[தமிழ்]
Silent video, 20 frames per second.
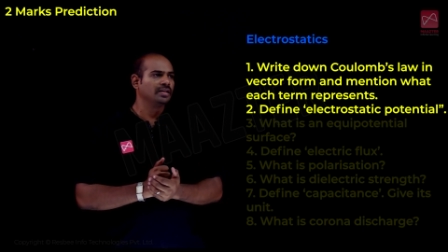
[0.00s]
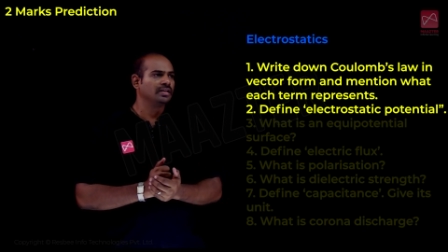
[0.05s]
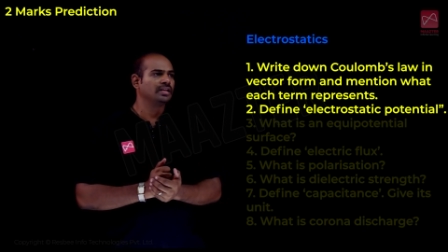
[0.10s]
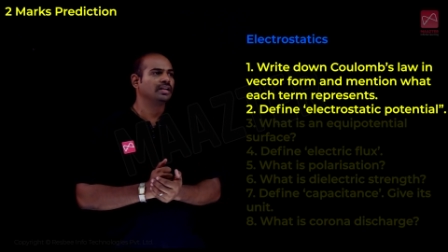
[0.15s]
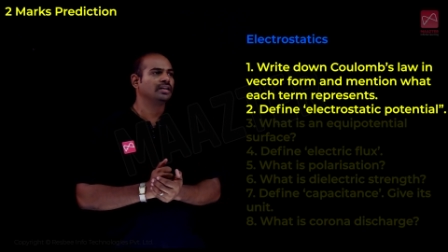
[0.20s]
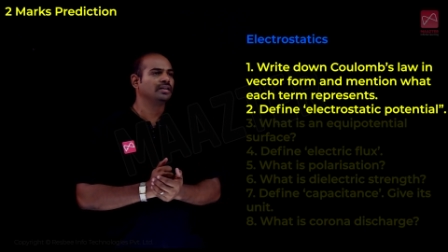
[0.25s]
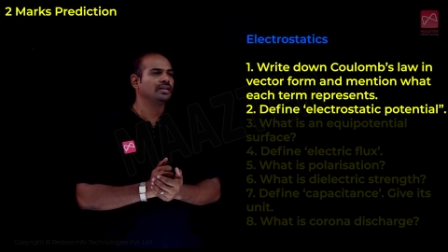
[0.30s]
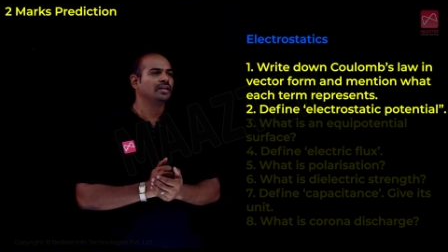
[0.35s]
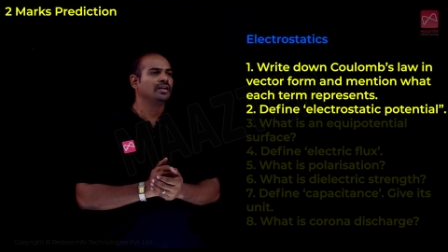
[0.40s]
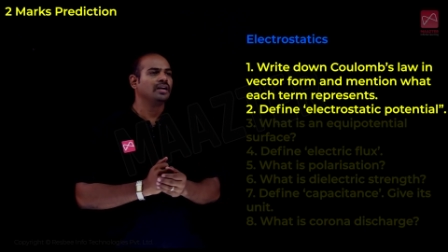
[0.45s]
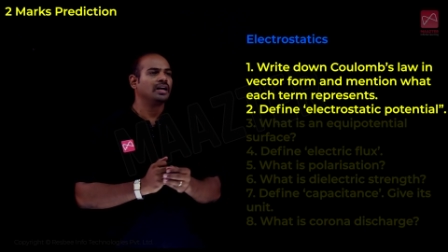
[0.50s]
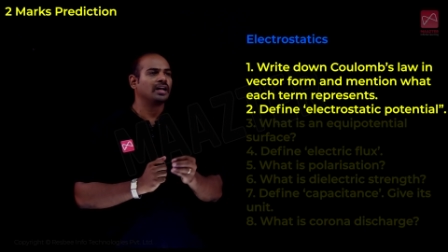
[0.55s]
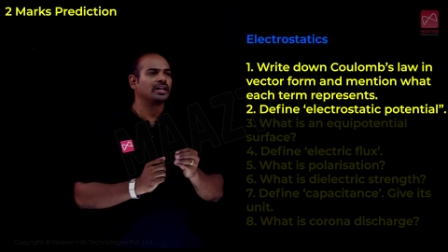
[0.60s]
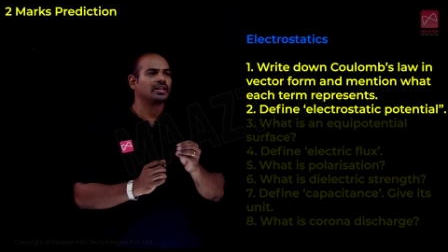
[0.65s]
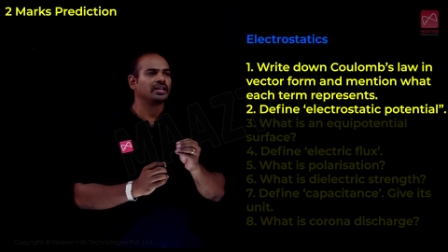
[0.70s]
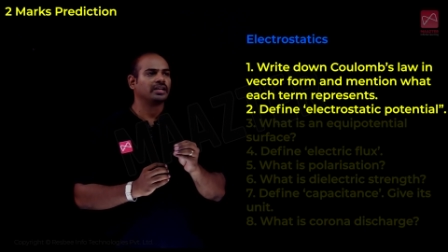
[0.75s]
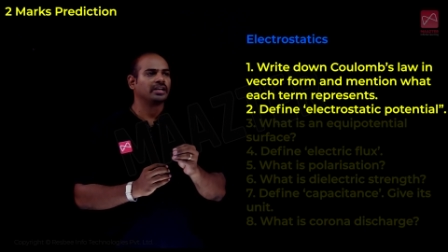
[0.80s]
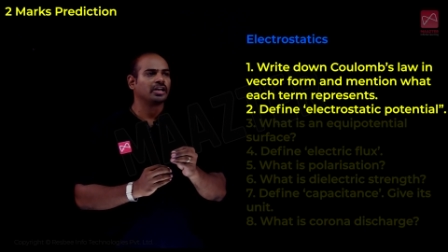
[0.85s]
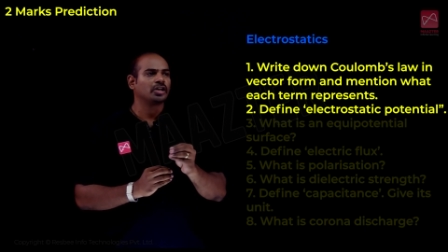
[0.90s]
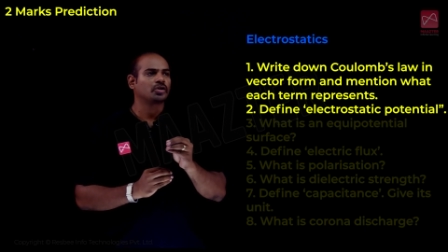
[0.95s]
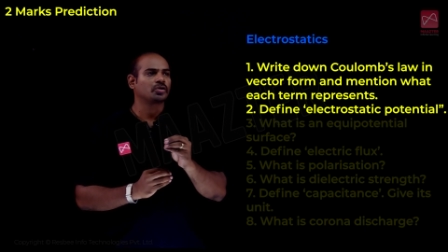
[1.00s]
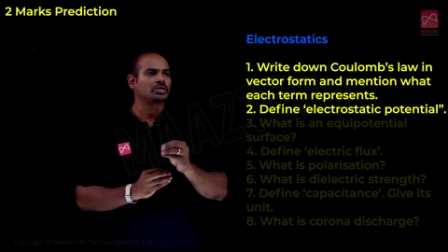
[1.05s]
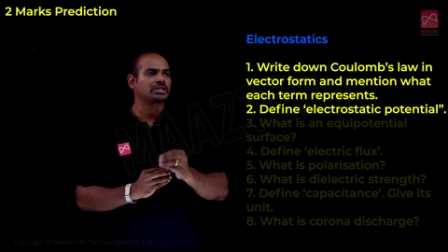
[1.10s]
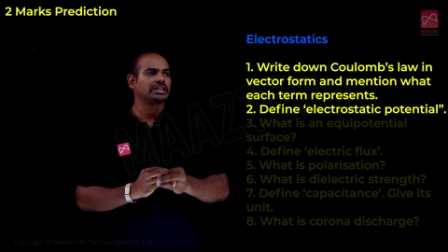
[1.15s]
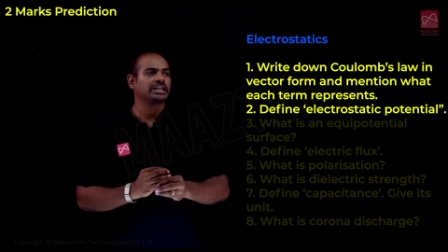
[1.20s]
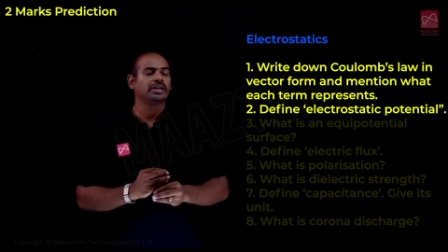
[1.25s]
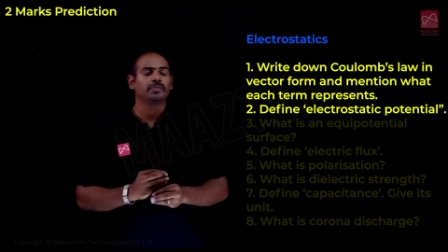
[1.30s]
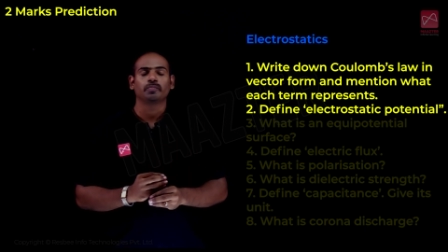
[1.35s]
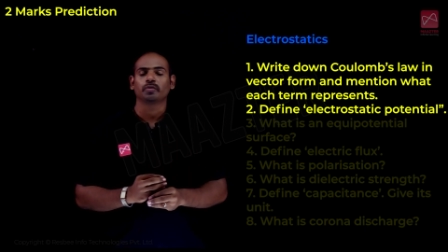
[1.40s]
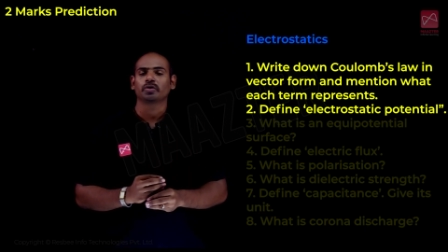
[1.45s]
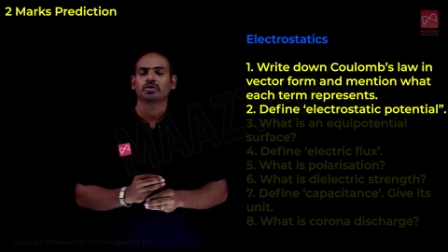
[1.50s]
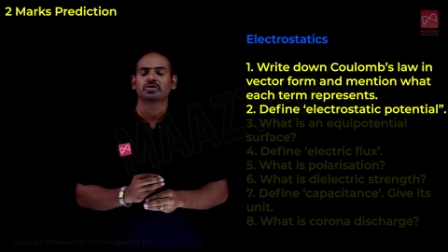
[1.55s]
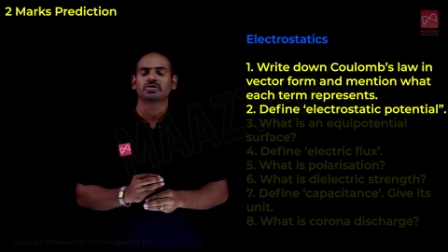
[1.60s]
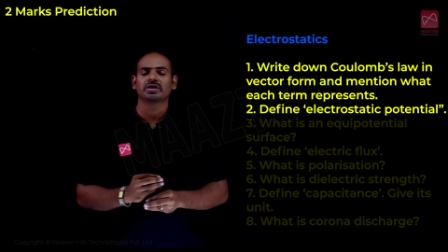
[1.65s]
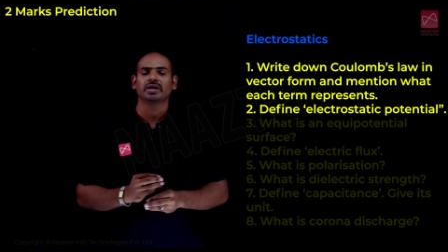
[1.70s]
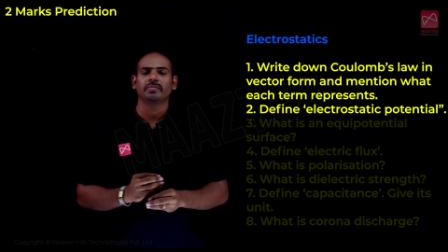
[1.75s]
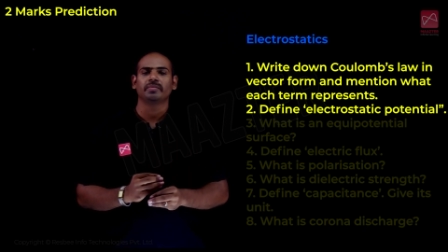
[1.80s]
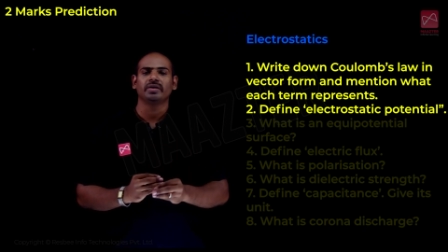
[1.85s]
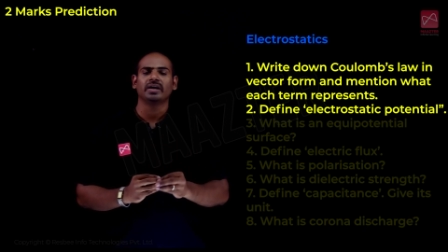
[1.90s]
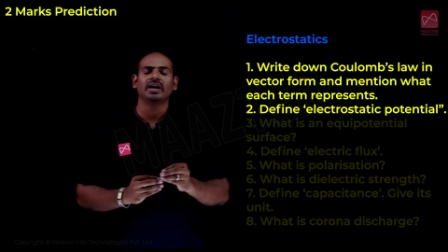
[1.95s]
தென் அந்த எலக்ட்ரோஸ்டேட்டிக்
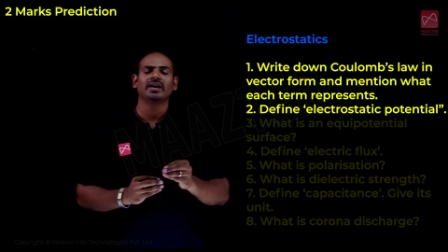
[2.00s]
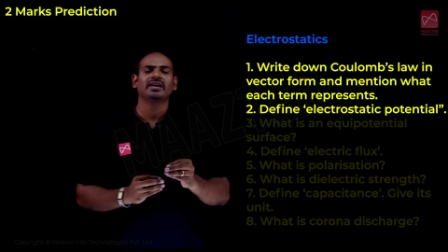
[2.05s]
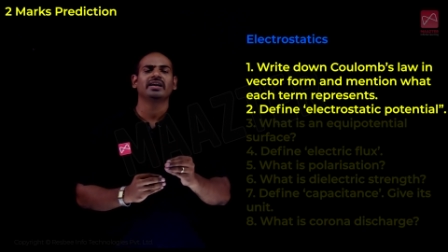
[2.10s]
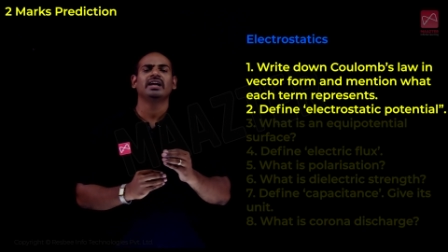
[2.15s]
பொட்டன்ஷியல் அப்படின்னா